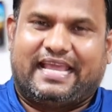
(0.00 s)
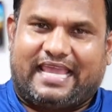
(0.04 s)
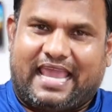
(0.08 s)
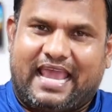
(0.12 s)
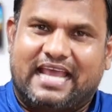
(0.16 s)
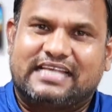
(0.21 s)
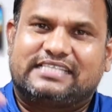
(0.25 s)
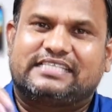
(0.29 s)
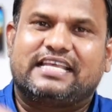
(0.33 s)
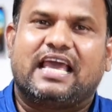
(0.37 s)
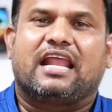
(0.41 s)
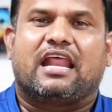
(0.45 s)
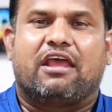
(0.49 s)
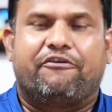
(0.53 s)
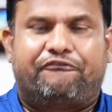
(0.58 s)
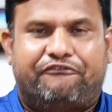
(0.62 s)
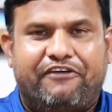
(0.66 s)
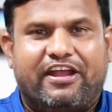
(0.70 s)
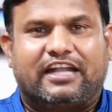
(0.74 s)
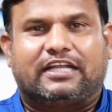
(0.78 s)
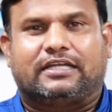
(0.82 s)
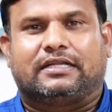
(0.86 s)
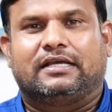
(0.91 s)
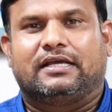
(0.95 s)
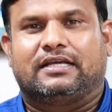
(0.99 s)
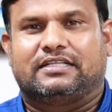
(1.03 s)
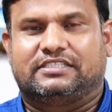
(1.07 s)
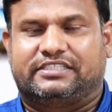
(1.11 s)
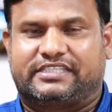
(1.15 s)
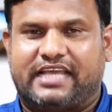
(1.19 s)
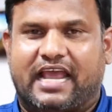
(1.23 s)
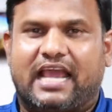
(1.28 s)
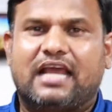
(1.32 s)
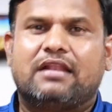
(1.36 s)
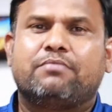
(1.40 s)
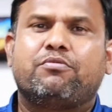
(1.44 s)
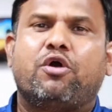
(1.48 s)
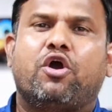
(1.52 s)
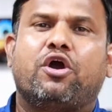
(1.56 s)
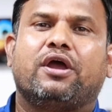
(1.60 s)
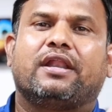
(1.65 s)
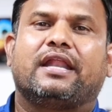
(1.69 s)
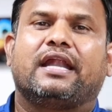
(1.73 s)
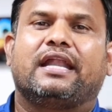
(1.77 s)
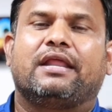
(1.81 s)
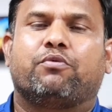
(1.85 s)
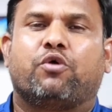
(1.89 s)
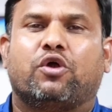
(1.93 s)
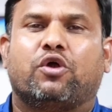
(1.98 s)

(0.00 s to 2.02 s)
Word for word: కేసీఆర్ ఎఫెక్ట్ జగన్మోహన్ రెడ్డి